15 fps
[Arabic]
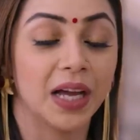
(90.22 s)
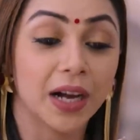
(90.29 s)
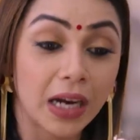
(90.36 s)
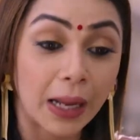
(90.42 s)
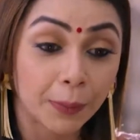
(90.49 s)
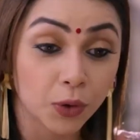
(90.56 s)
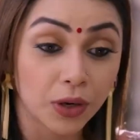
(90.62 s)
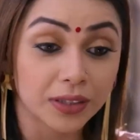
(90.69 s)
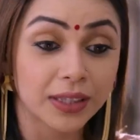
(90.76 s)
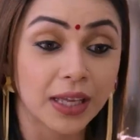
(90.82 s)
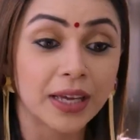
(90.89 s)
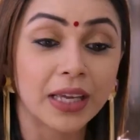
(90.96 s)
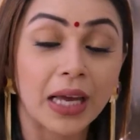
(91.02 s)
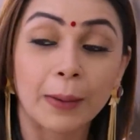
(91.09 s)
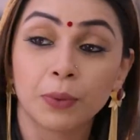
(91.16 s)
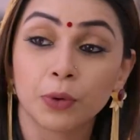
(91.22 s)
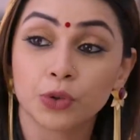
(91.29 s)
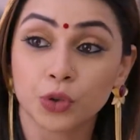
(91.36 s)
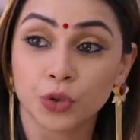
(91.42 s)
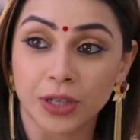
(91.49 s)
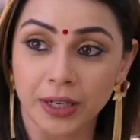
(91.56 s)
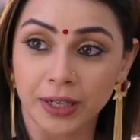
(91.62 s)
إذا أنت وياها لسه
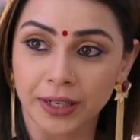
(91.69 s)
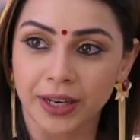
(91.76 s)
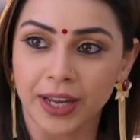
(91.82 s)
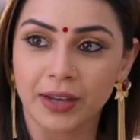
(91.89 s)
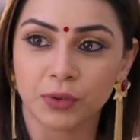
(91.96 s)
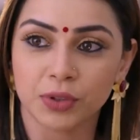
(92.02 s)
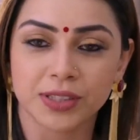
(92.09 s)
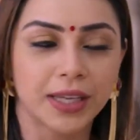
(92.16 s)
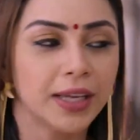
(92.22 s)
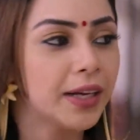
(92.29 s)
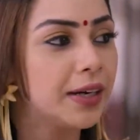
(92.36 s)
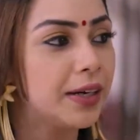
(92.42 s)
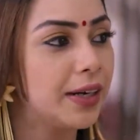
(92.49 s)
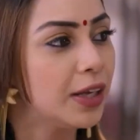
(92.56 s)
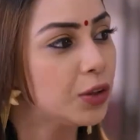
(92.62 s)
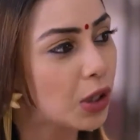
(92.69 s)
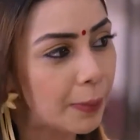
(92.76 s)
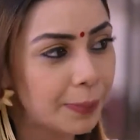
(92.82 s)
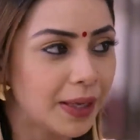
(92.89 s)
مفكرين إنكم عم تعملوا الصح